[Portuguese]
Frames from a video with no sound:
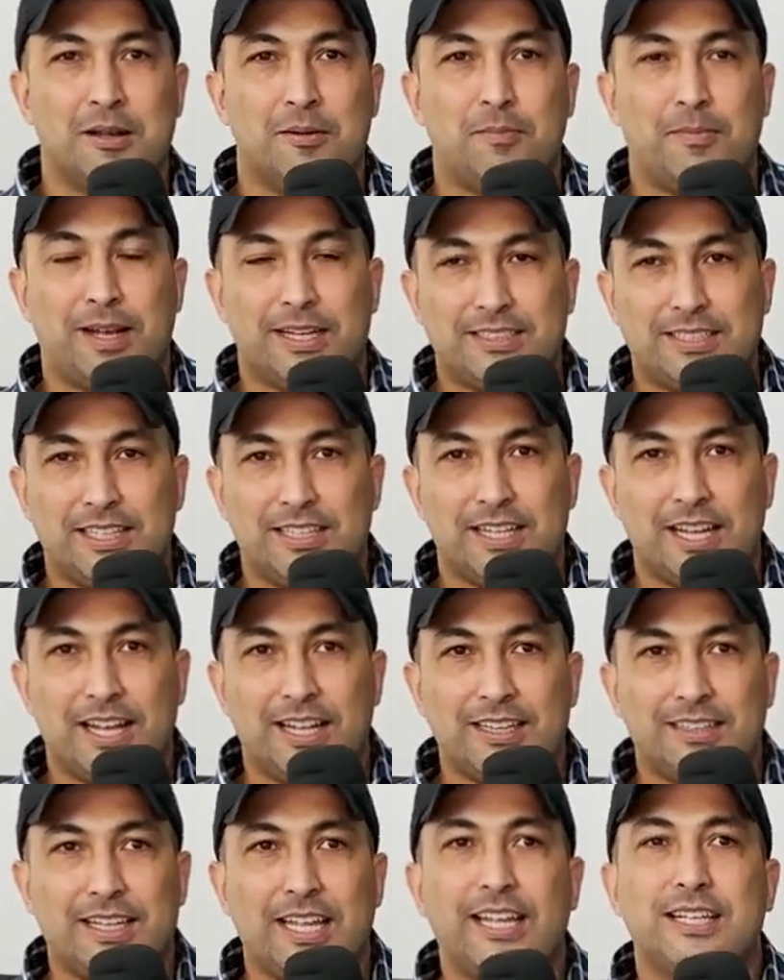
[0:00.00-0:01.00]
Mas é, é,
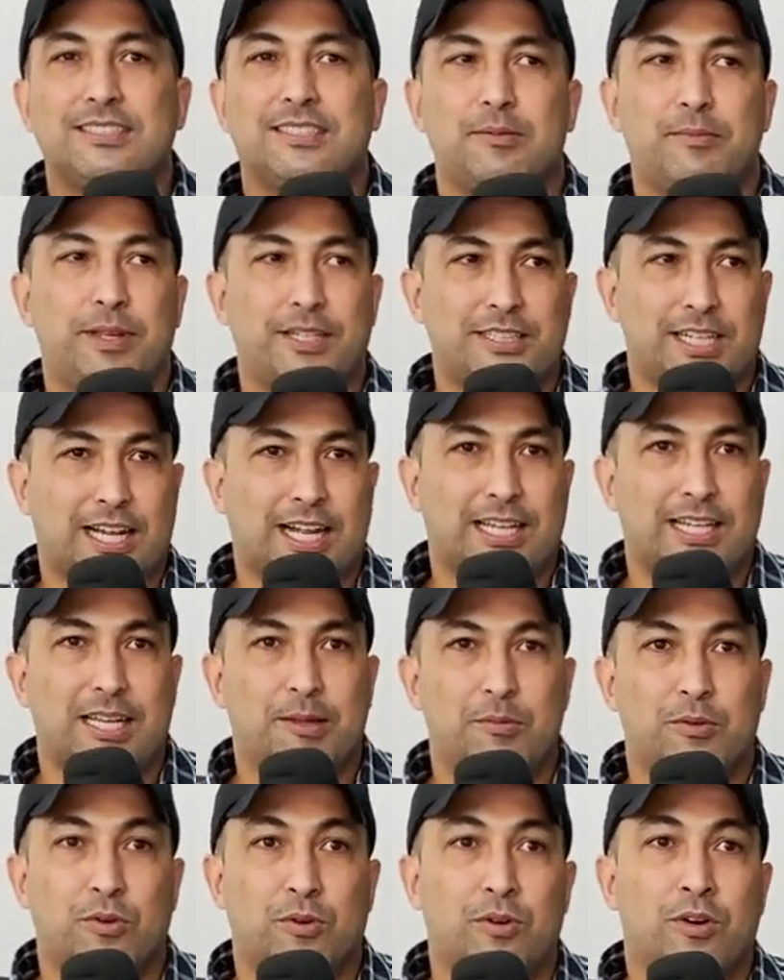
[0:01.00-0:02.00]
tem esse ambiente
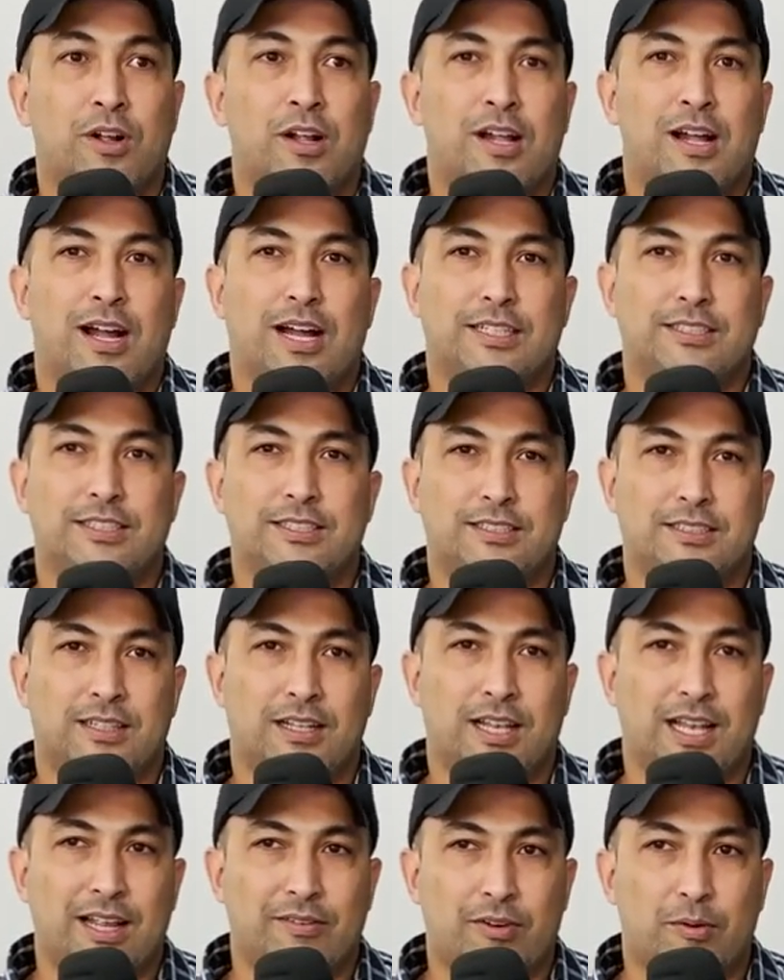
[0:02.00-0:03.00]
acadêmico. A gente
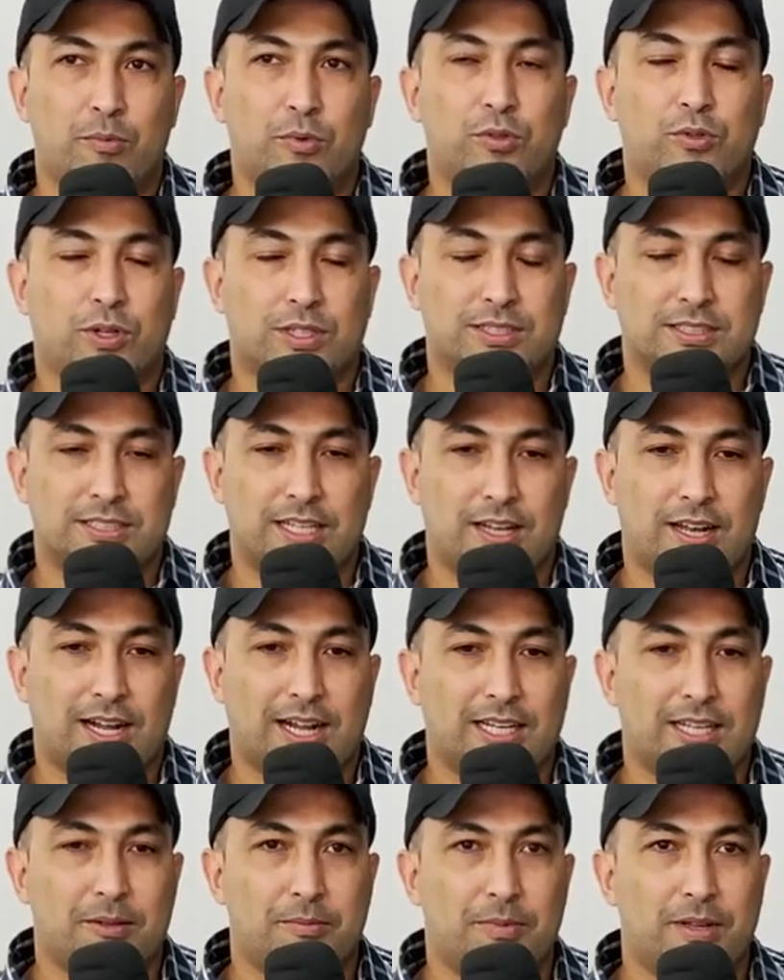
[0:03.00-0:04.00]
leva muito a sério a
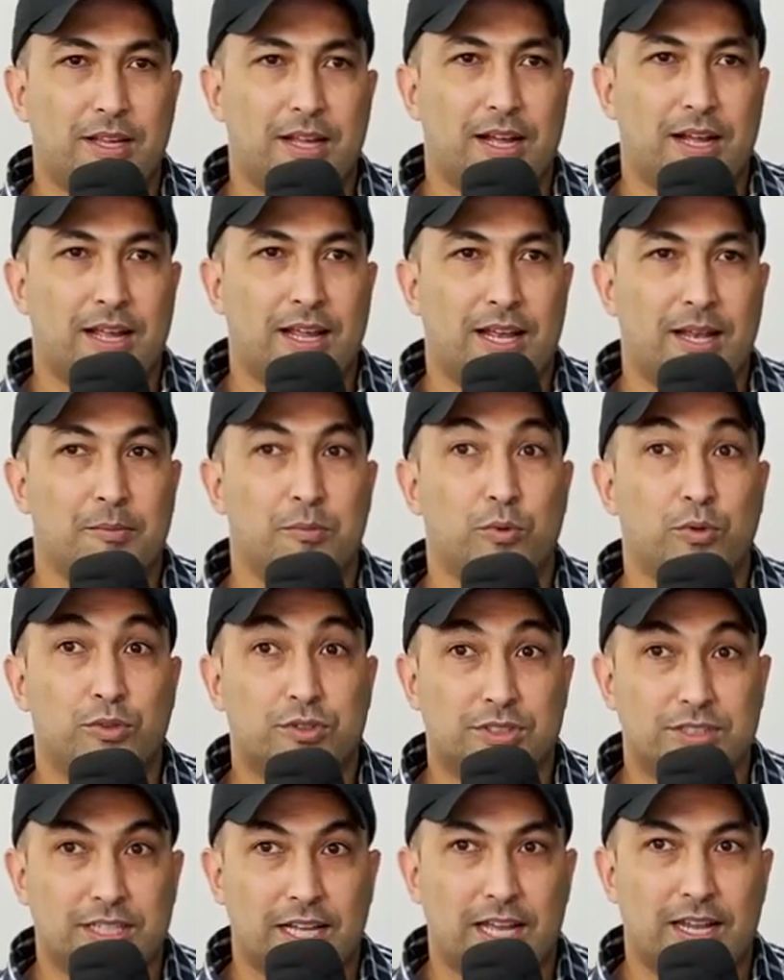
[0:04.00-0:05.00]
academia, ela é muito
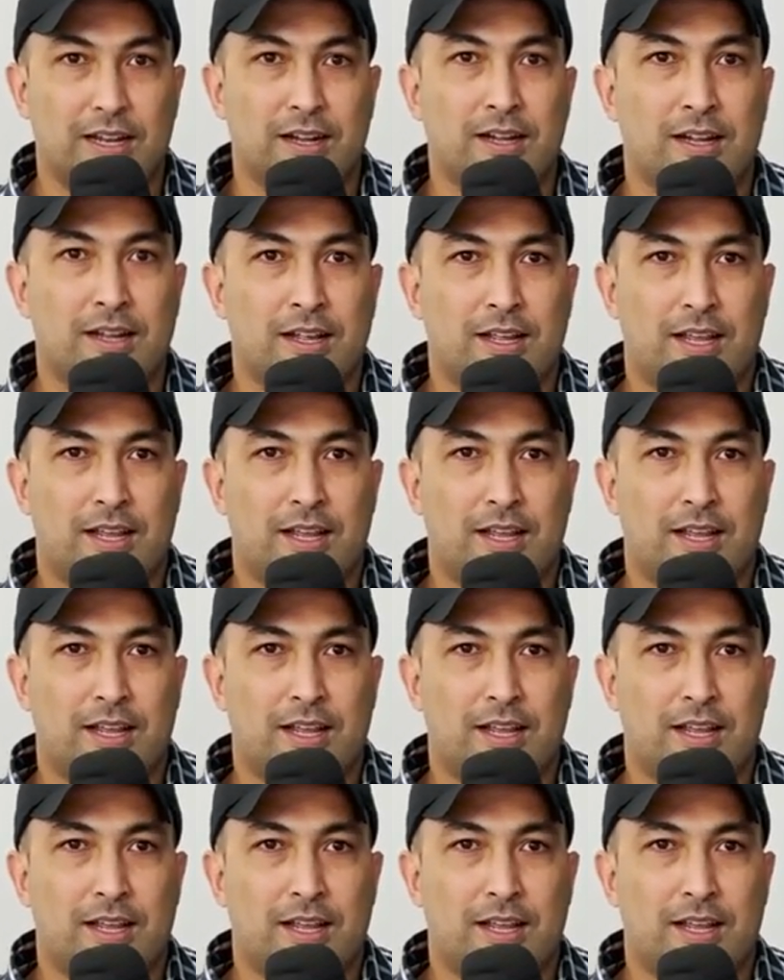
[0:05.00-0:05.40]
séria.